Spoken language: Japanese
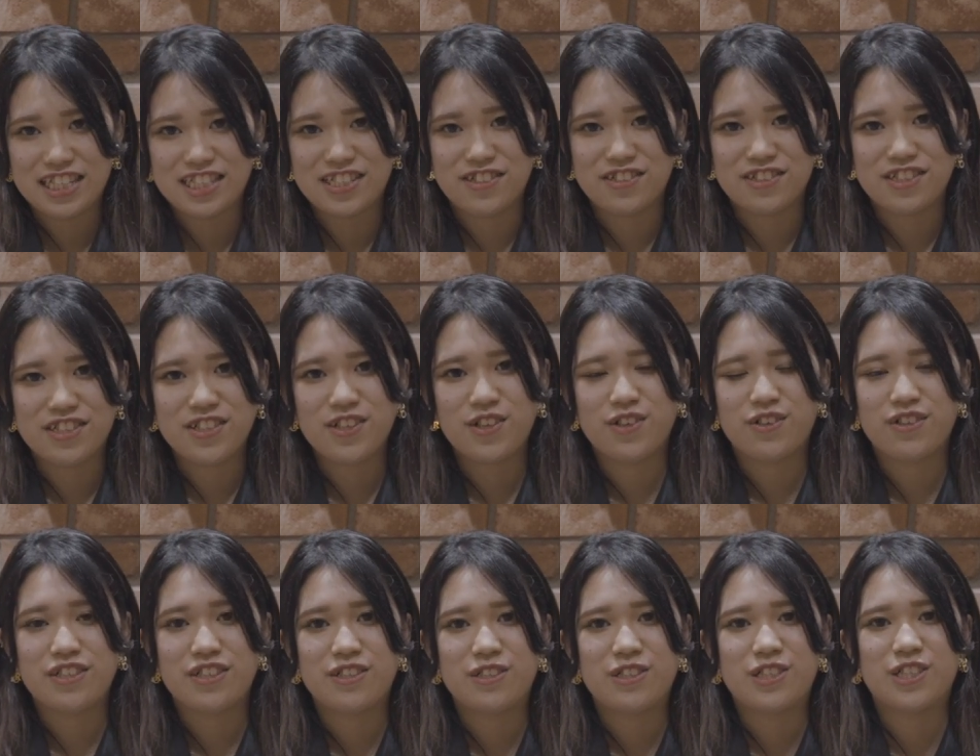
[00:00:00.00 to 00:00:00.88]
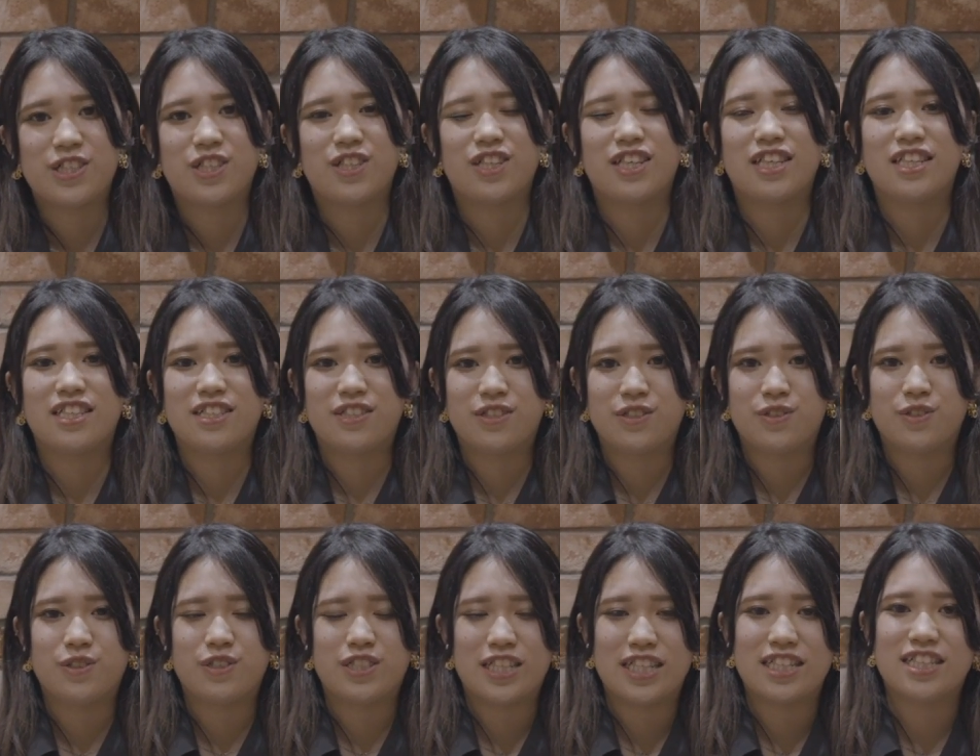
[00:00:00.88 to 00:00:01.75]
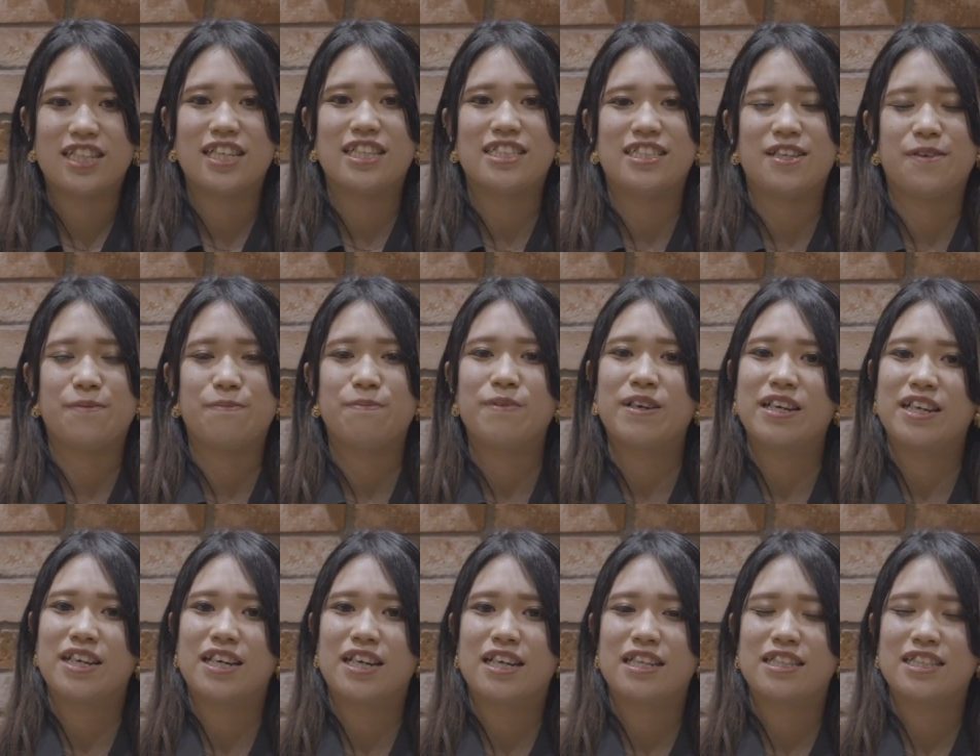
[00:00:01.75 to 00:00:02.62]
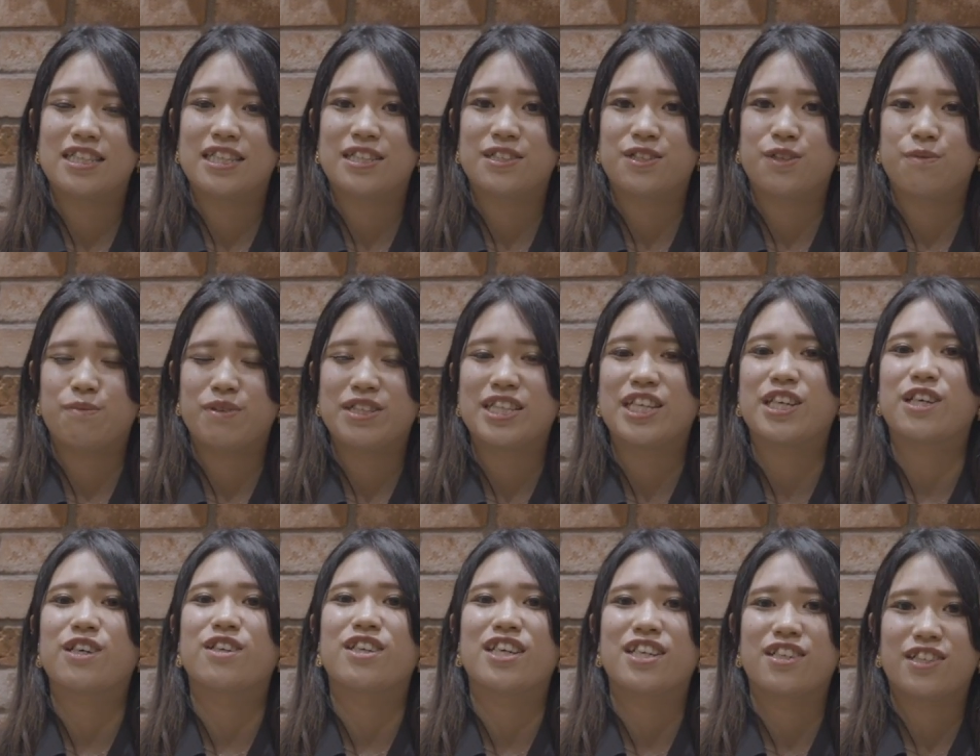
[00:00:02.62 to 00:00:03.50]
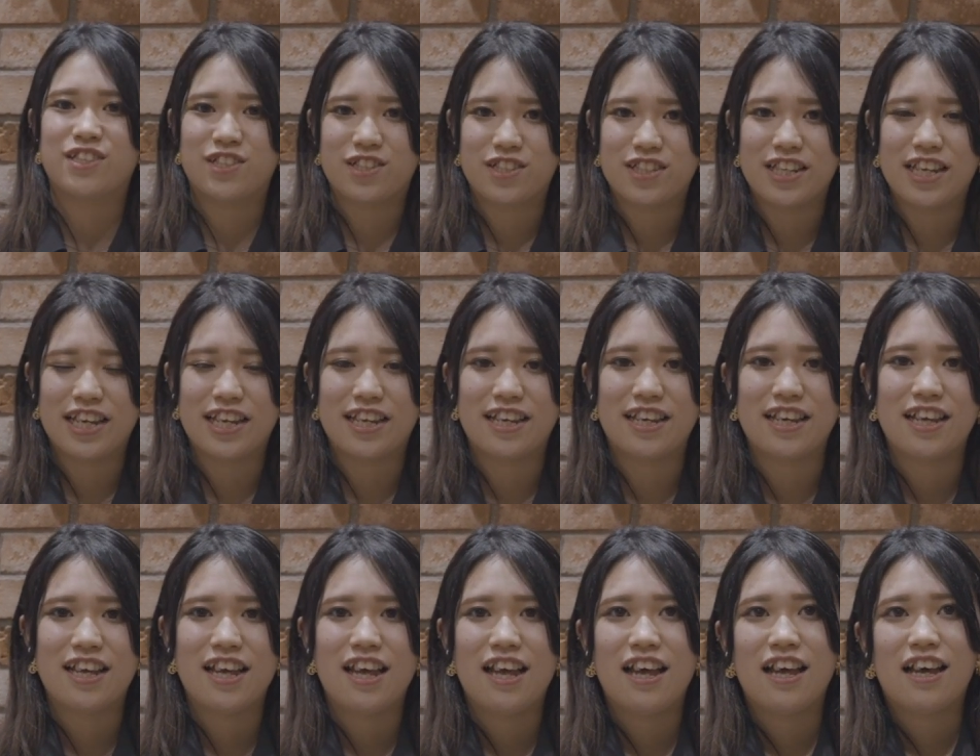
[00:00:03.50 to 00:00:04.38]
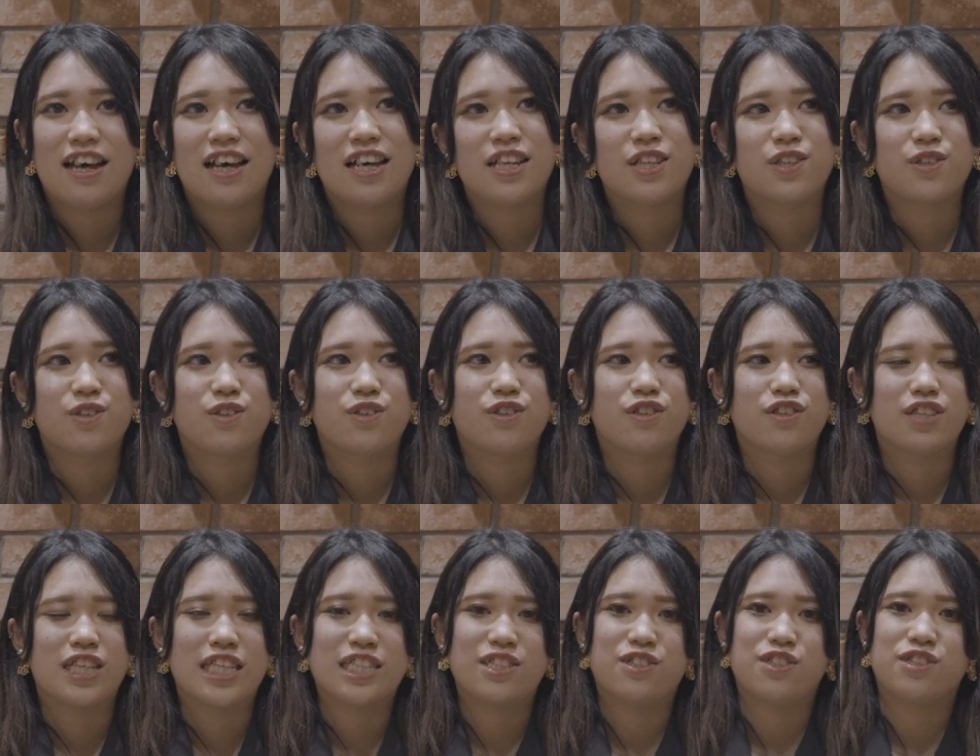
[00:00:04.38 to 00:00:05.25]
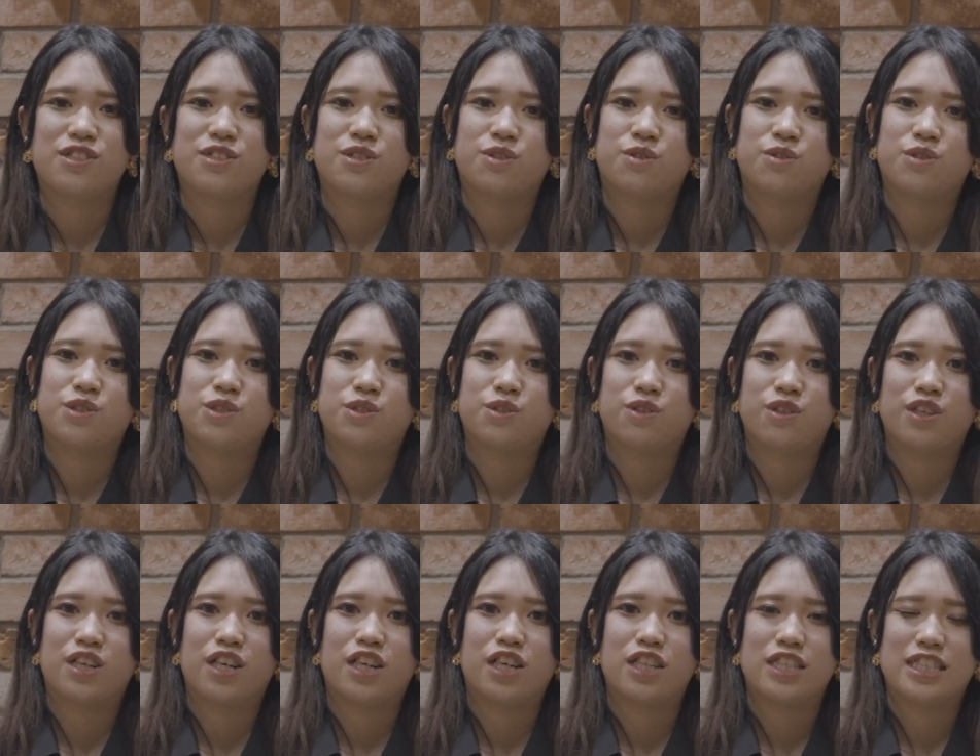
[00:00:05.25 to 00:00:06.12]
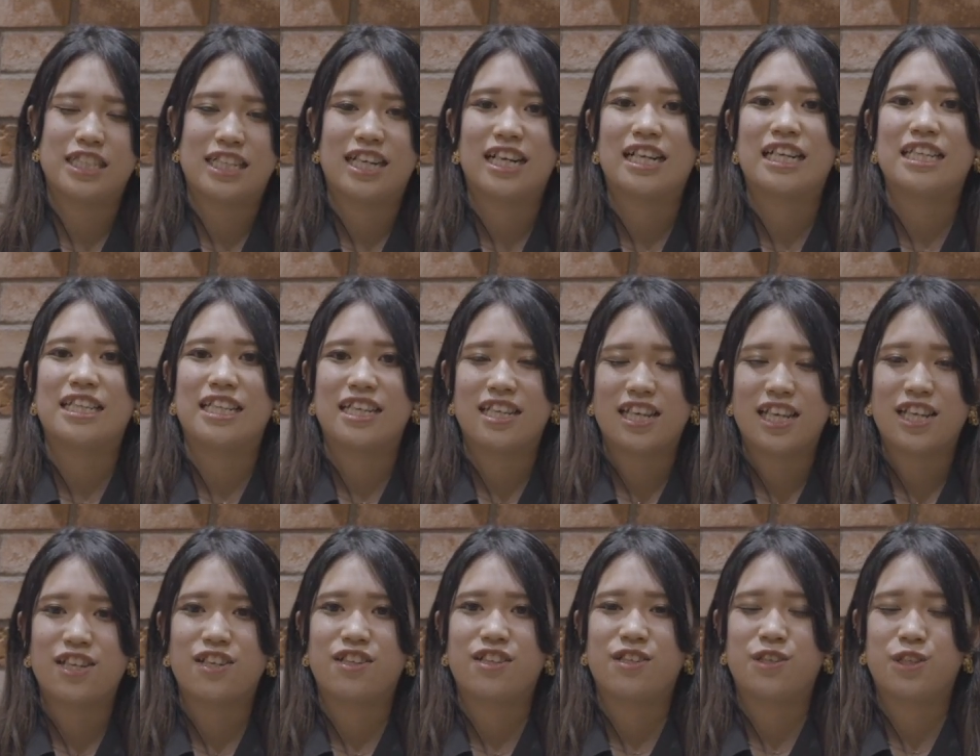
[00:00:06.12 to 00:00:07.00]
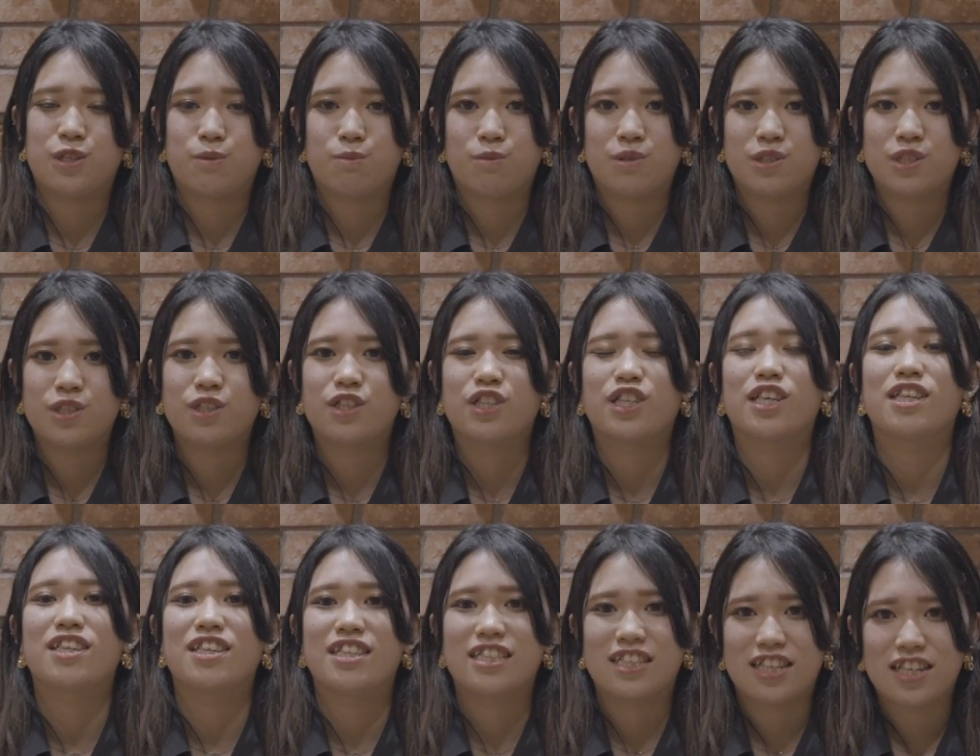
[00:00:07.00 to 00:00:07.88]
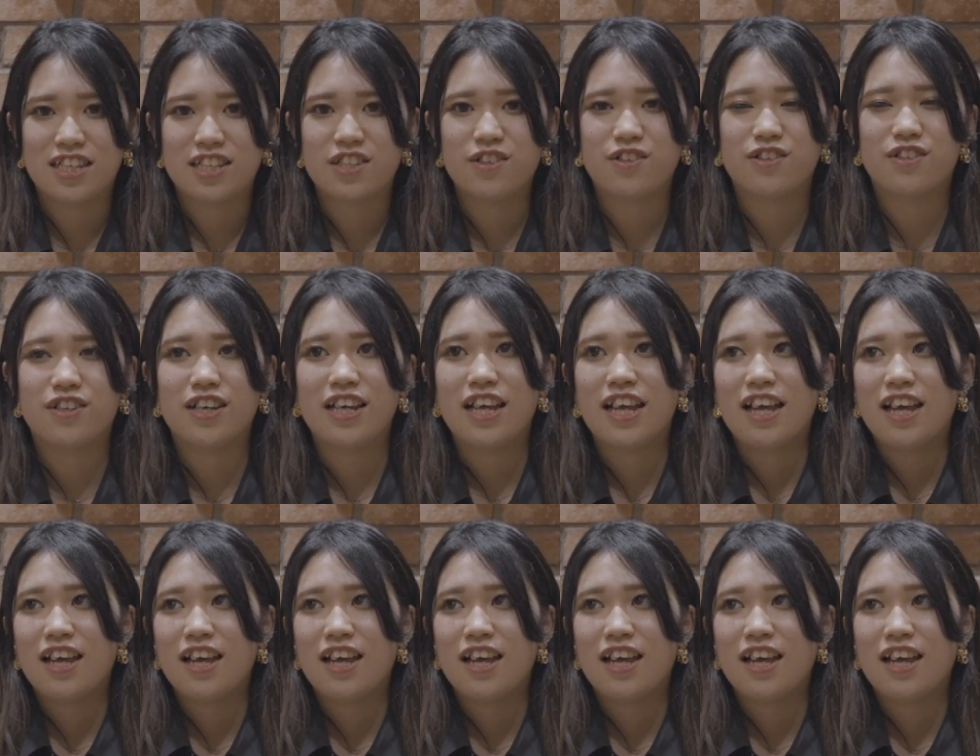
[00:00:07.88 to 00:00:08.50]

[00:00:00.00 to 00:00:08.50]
習と夜の練習を絶対先輩がちゃんと見てくれるのであの技術向上がしっかりできるっていうのもそうなんですけど